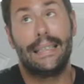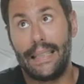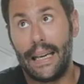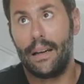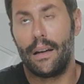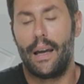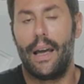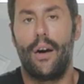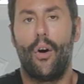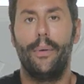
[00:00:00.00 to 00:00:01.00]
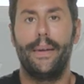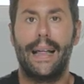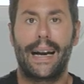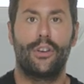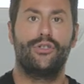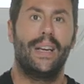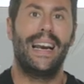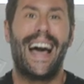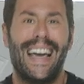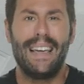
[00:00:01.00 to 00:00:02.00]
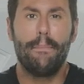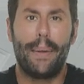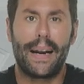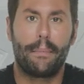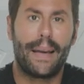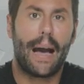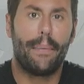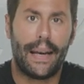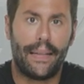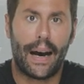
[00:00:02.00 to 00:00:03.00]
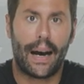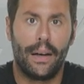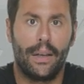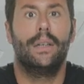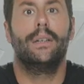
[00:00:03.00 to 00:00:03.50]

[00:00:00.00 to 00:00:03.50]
sin eh, olvidarnos de la impermeabilidad.